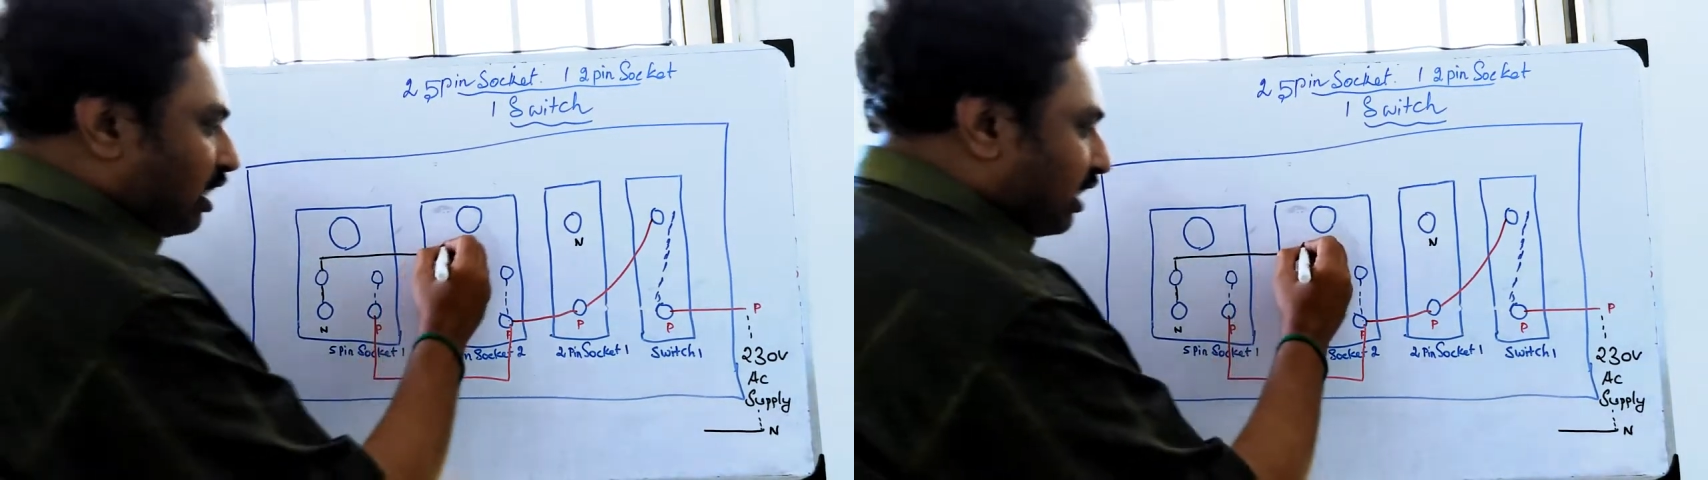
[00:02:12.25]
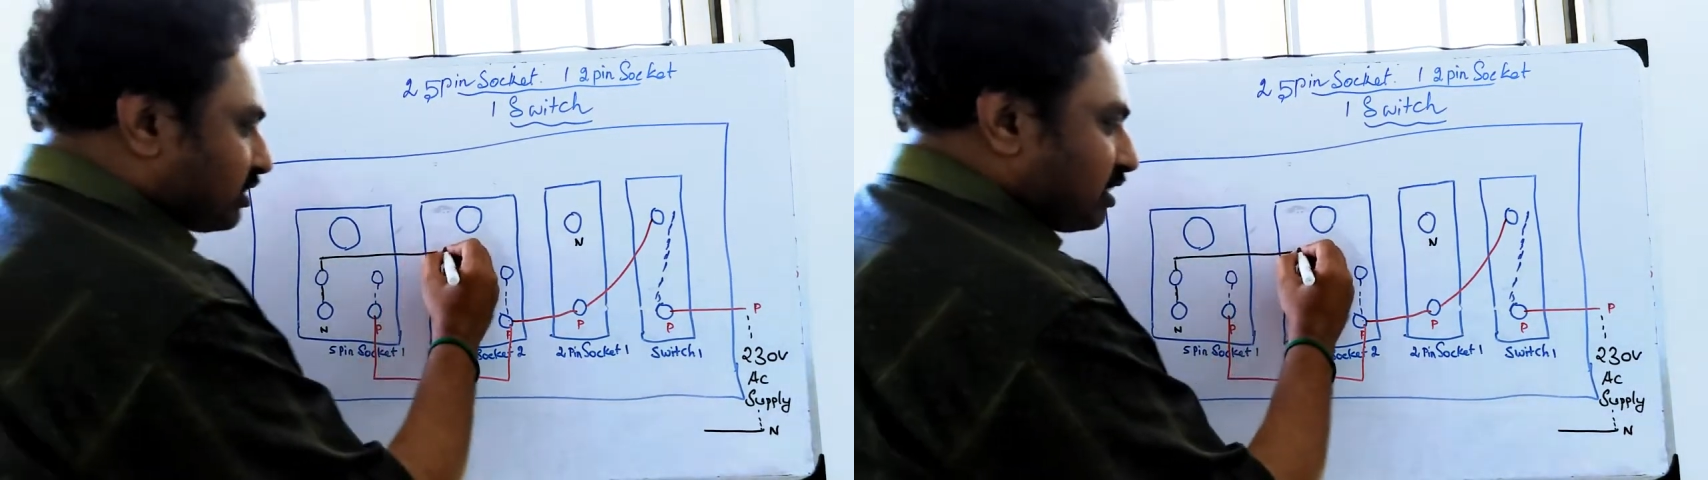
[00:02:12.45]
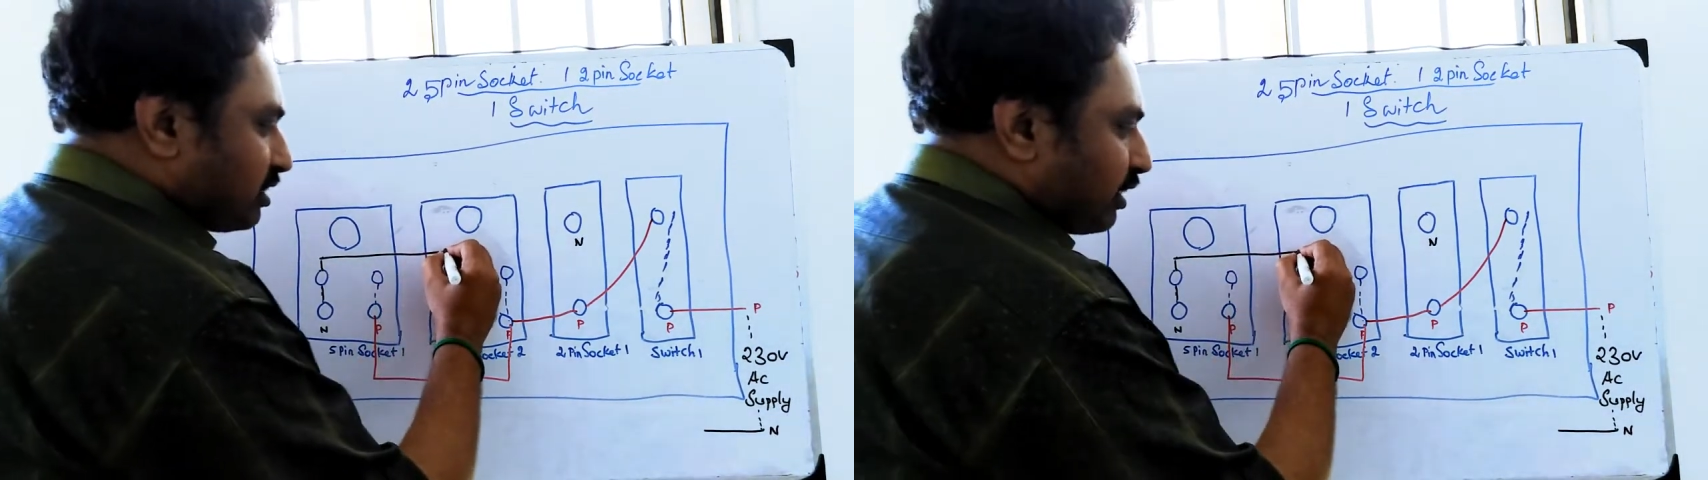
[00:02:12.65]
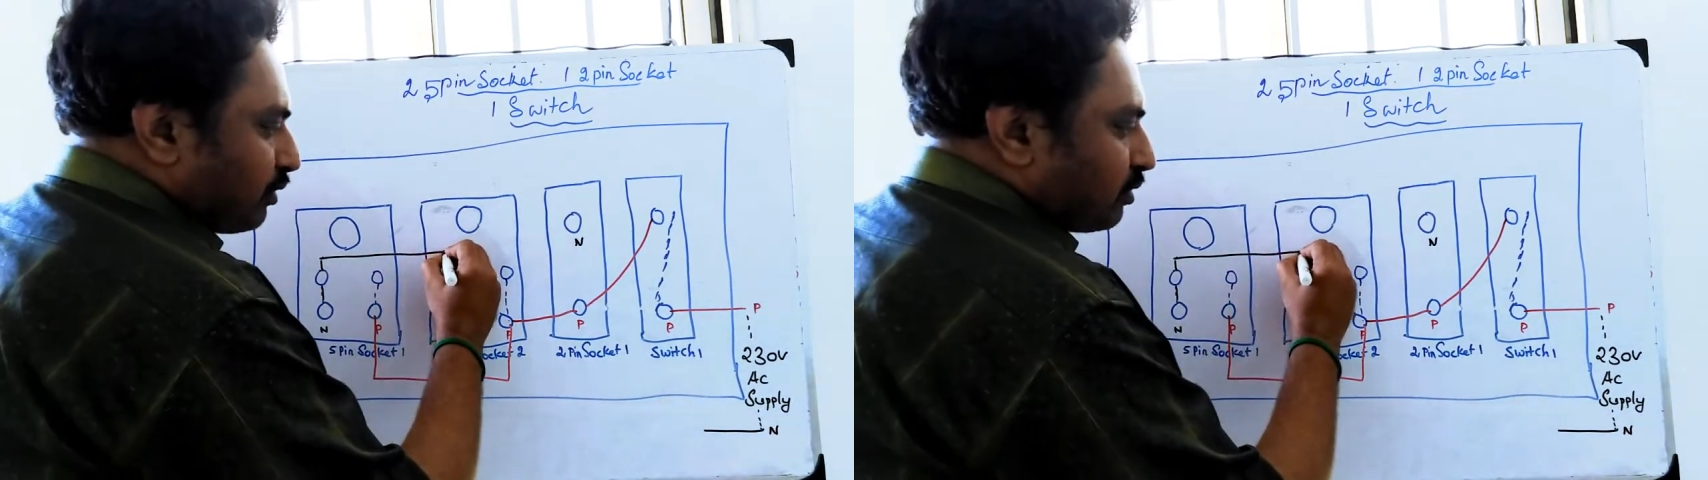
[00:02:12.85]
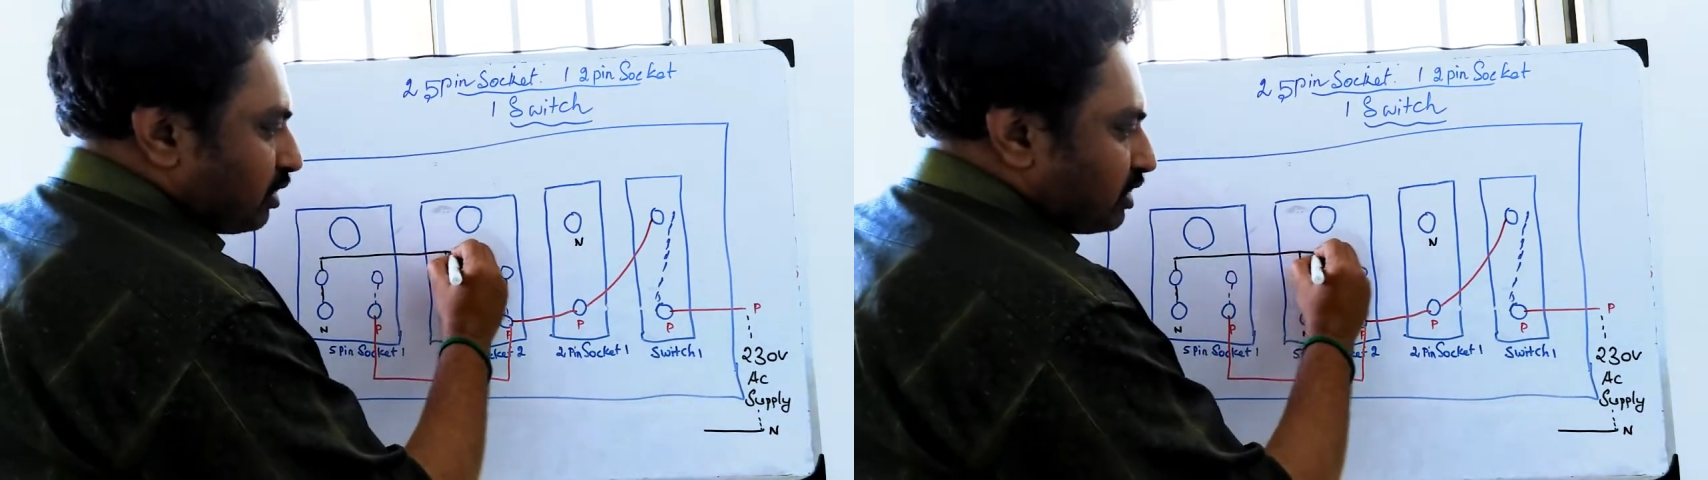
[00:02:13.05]
அடுத்து இந்த
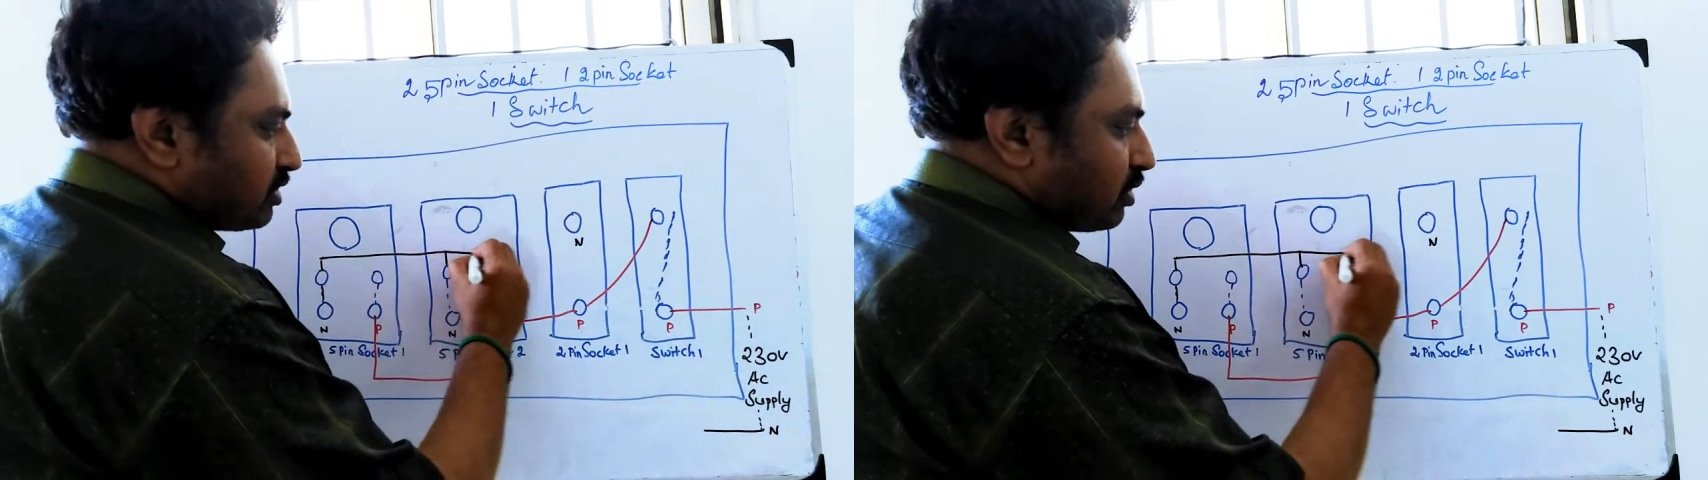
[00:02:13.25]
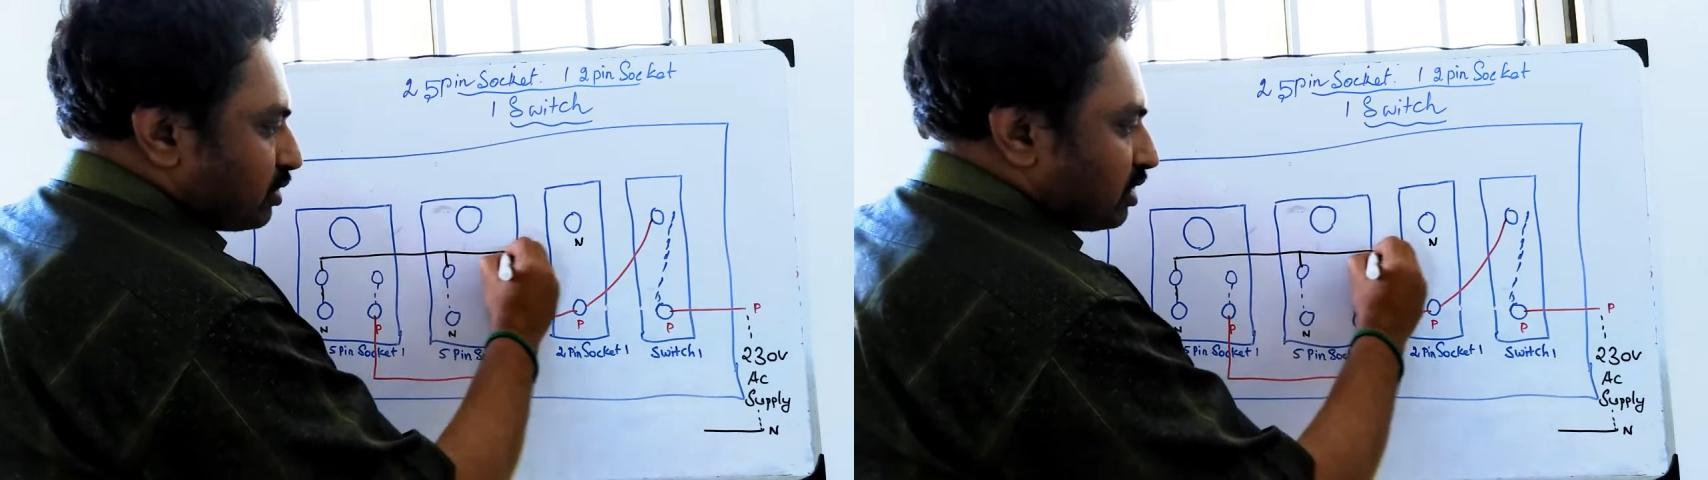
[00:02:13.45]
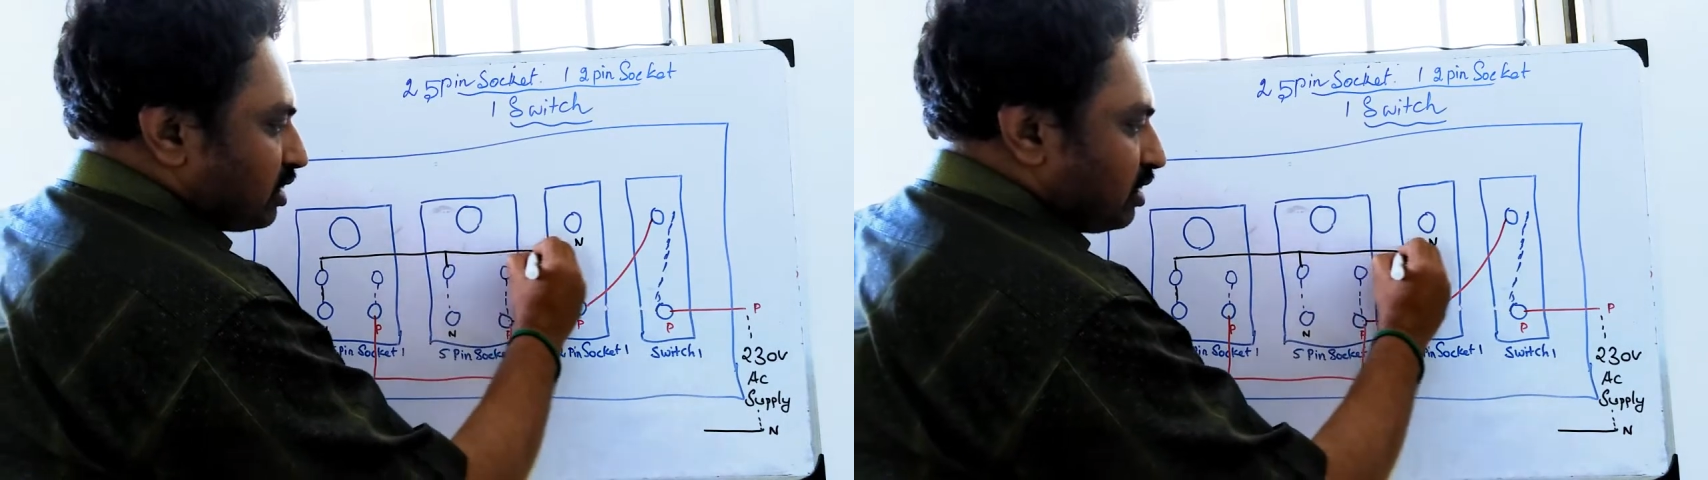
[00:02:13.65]
நியூட்ரல் எடுத்துகிட்டு வந்து